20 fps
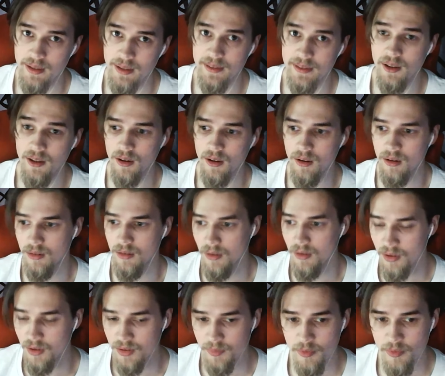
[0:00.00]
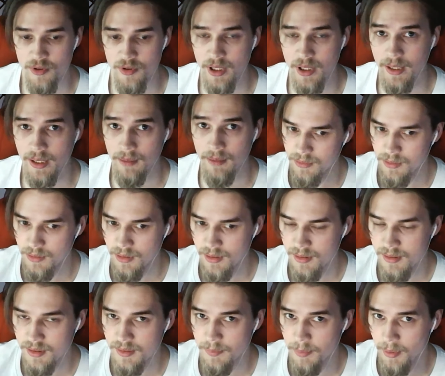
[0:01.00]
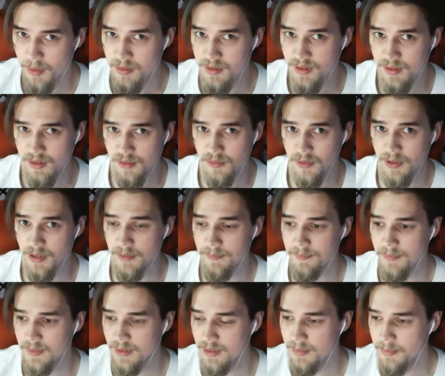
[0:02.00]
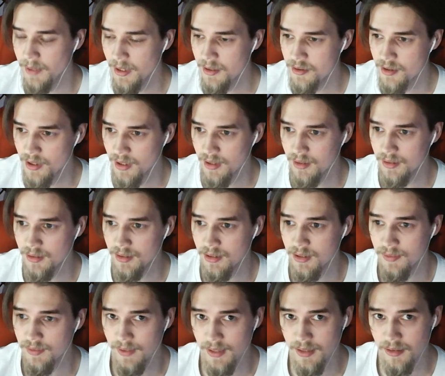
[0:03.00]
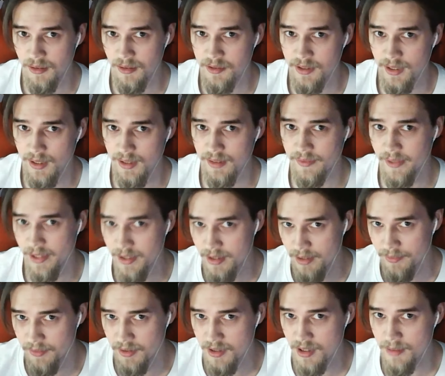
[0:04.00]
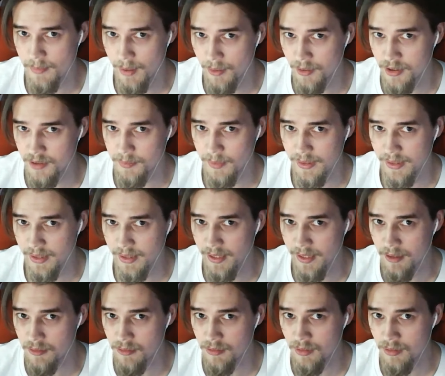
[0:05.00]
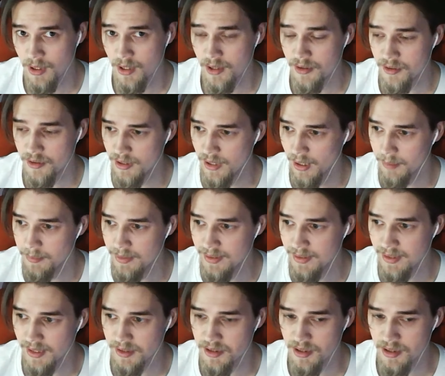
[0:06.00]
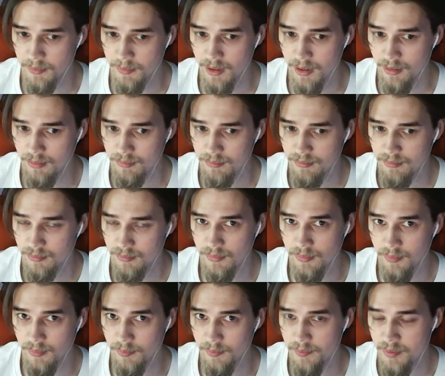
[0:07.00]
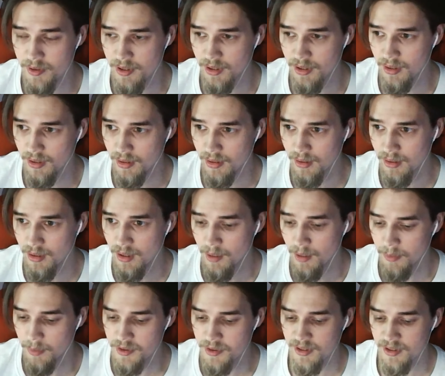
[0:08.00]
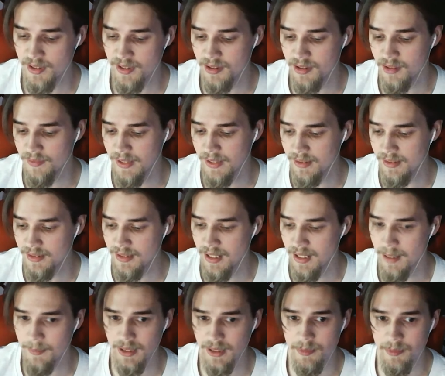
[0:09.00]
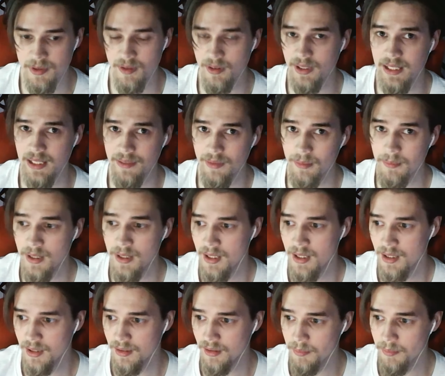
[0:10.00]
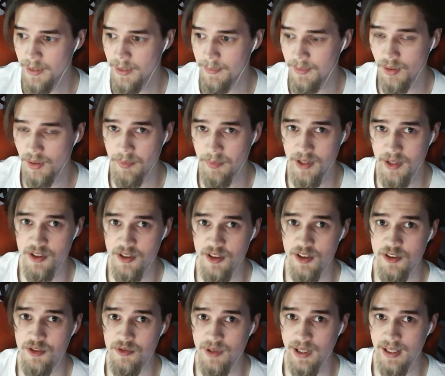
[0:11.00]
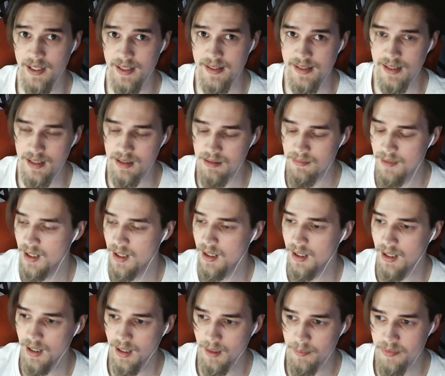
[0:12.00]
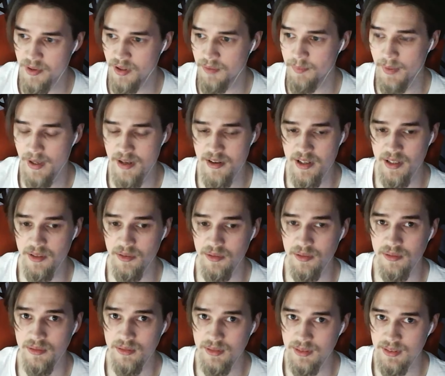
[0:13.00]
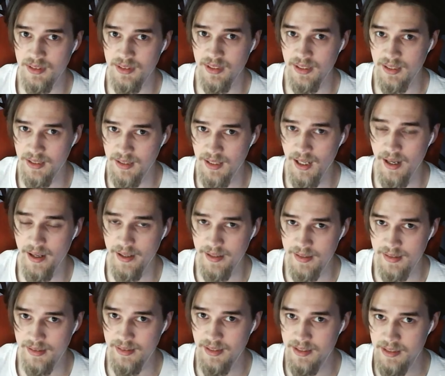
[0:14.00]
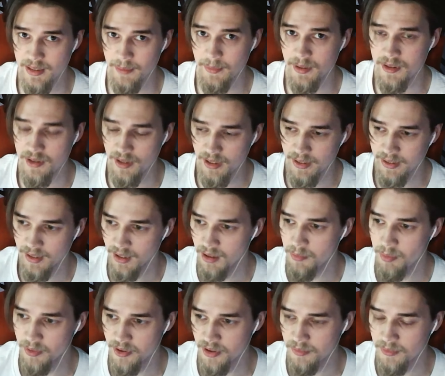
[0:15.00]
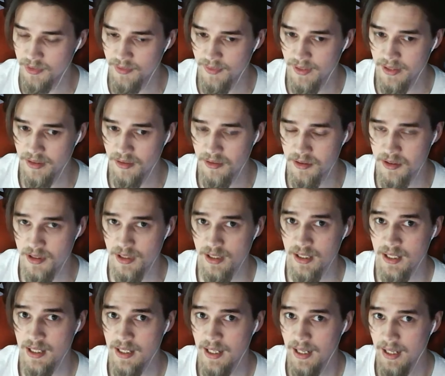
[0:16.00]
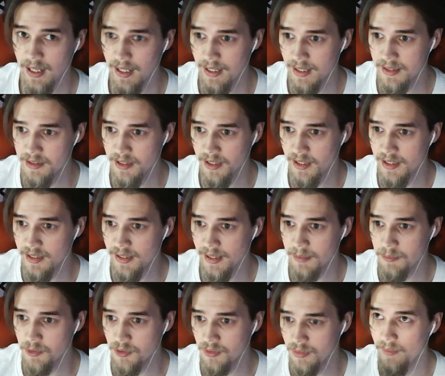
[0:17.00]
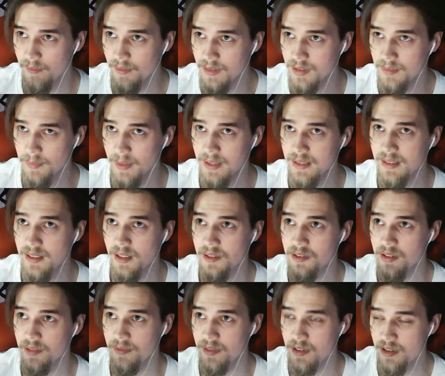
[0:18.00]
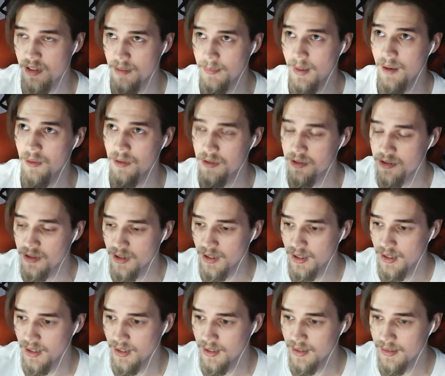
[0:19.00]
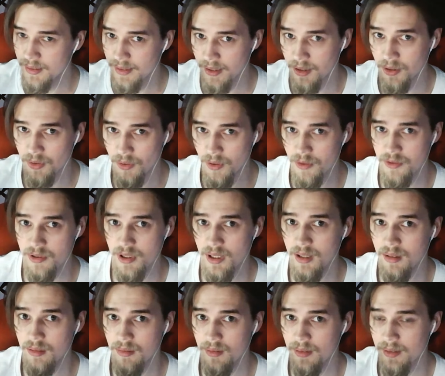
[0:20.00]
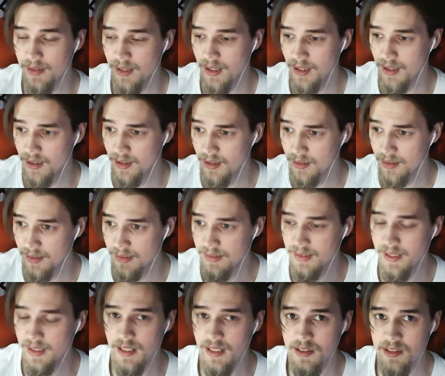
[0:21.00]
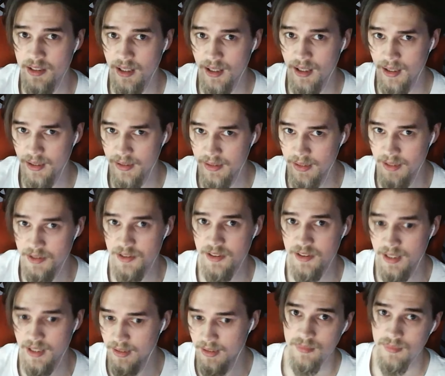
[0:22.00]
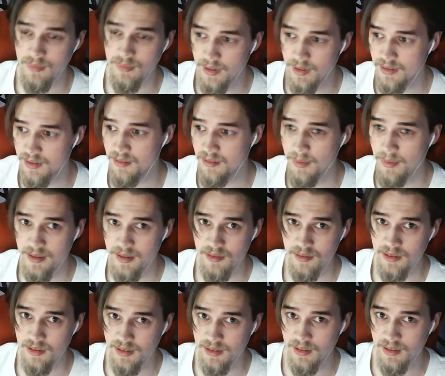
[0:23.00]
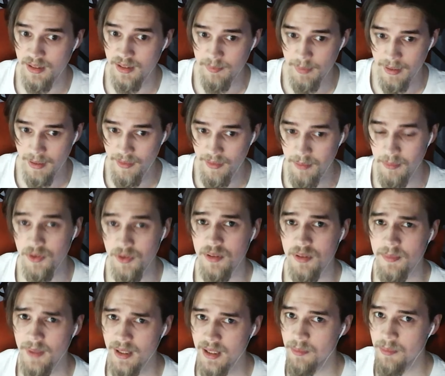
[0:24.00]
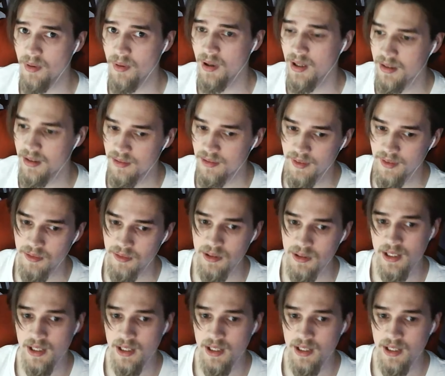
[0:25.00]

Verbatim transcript: do odpuszczania. To jest proces, który zmniejsza twardość, ale zwiększa wytrzymałość materiału, czyli jakby stracimy przy, podczas hartowania zyskamy na przykład, nie wiem, dobijemy do 50 harce, a przy odprężaniu z tych harce zejdziemy, czyli tego poziomu twardości, ale dzięki temu wzmacnia się wytrzymałość tego noża na, na zgięcia i na ścieranie. Jest to bardzo istotna sprawa, bo normalnie po hartowaniu